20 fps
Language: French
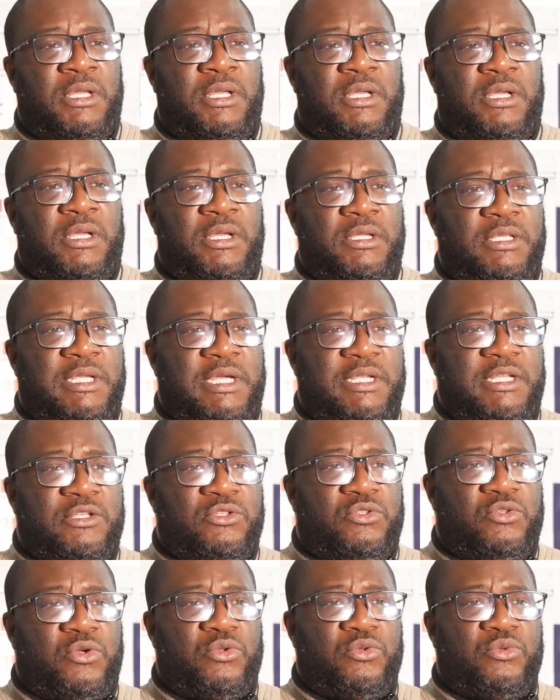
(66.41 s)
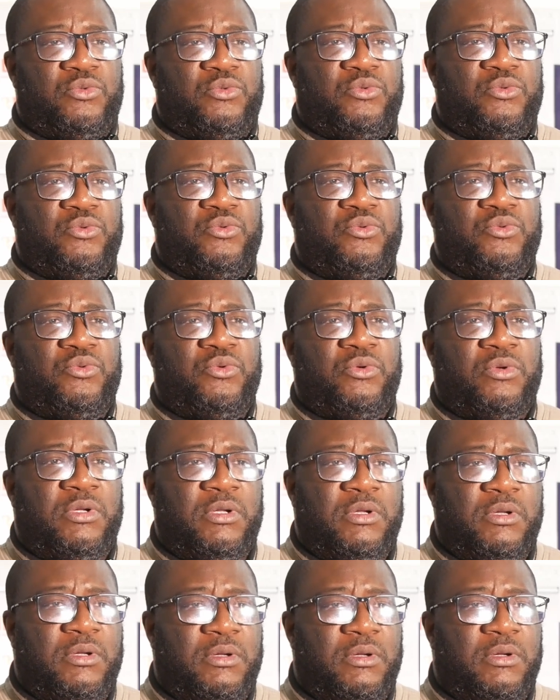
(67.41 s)
Euh, il y a des zones où
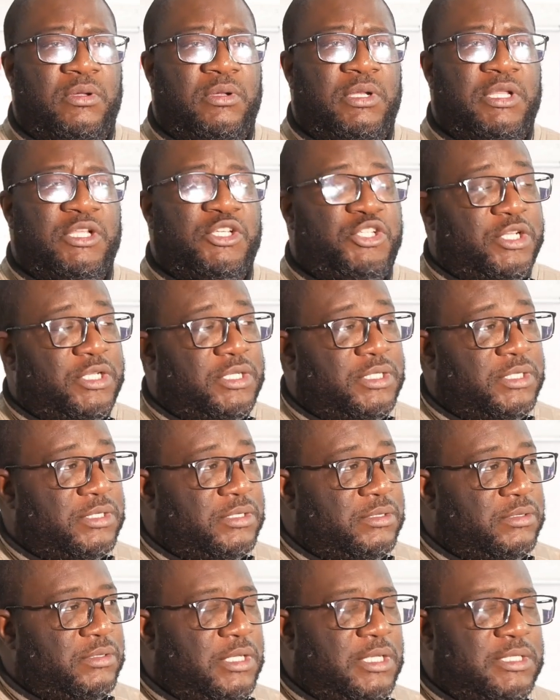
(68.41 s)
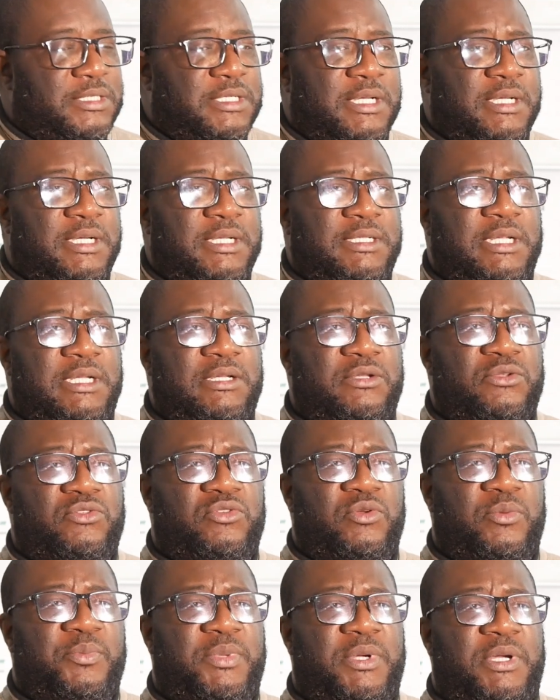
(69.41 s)
les jeunes, en tant que tels, ne
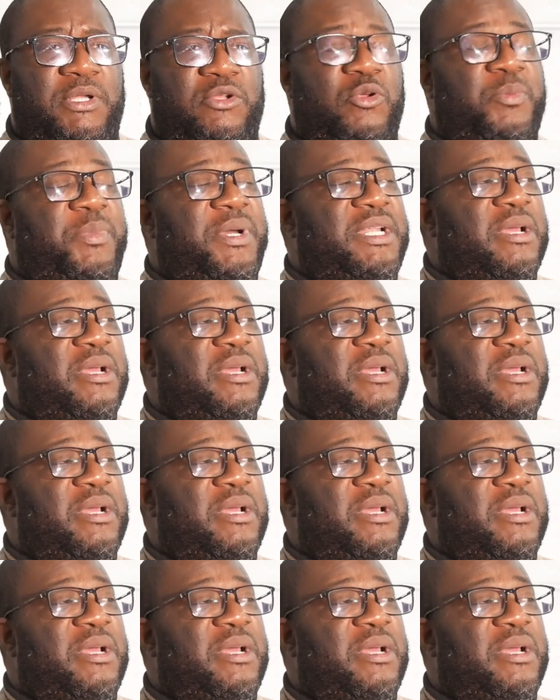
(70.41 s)
pas, n'ont pas